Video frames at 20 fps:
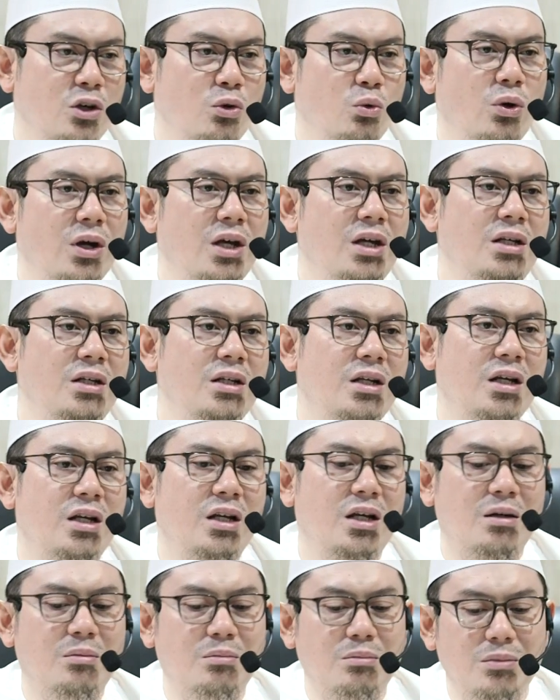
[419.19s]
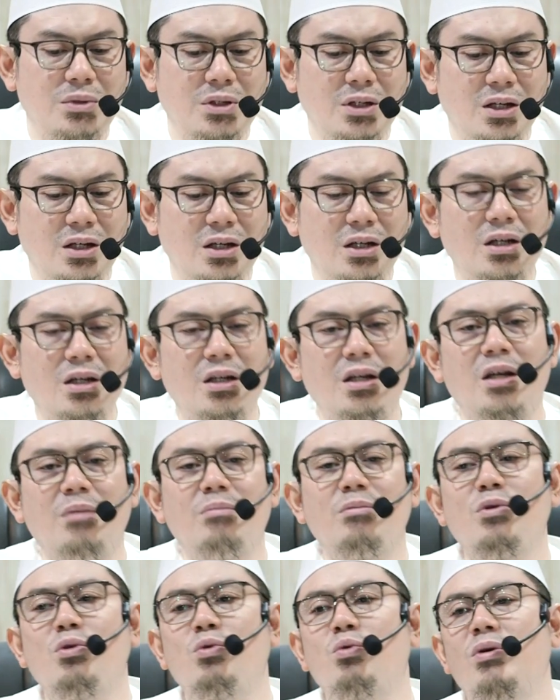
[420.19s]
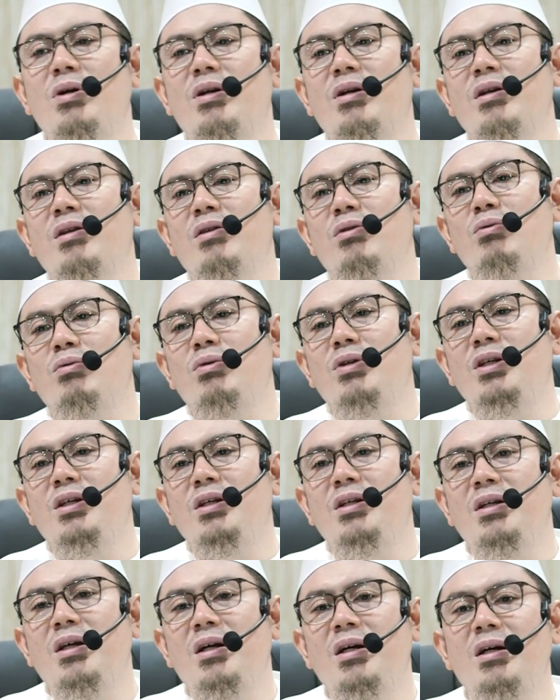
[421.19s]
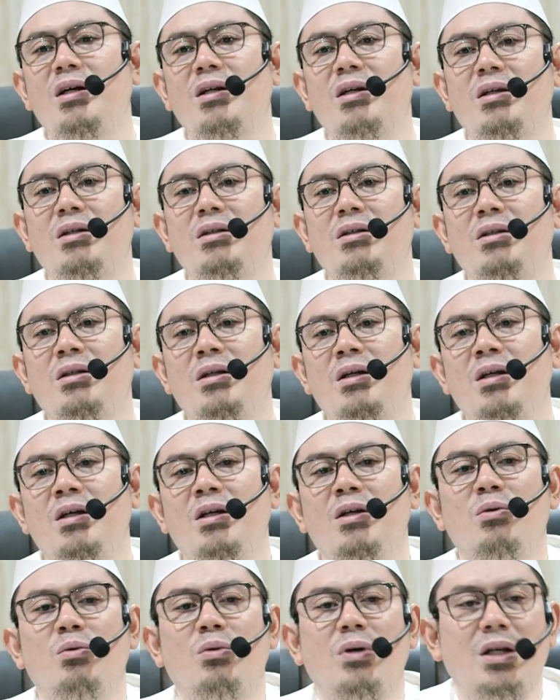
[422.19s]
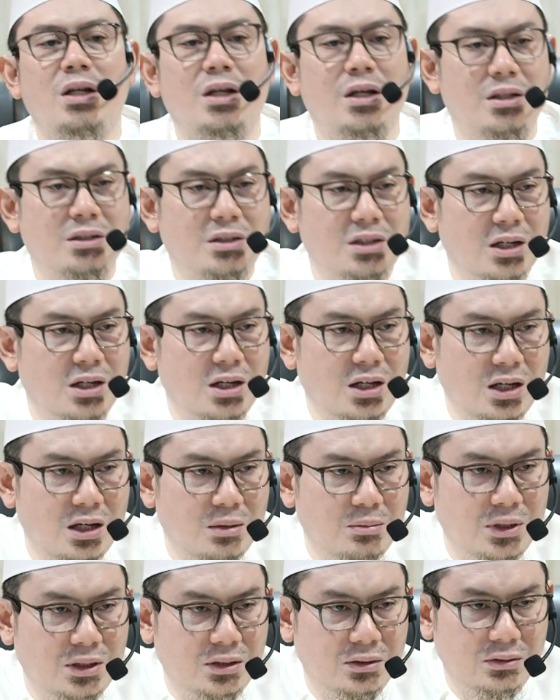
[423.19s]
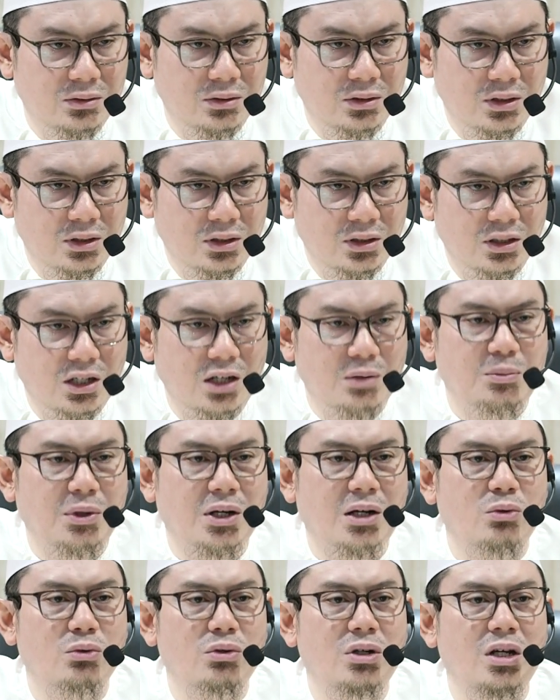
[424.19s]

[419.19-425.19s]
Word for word: Wa innal anbiya lam yuwarrithu dinaran wala dirhaman. Dan para